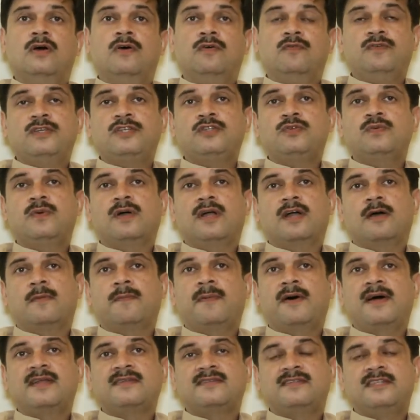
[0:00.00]
विश्व
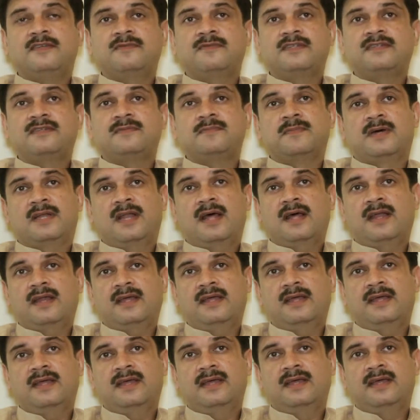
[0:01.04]
कपास दिवस मना
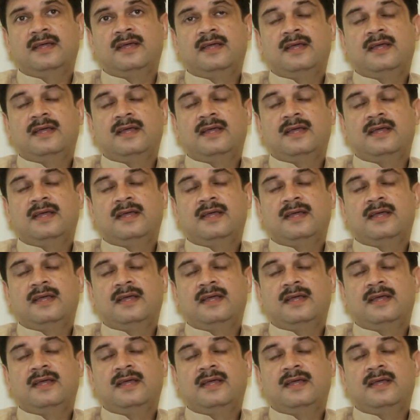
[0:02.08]
रहे हैं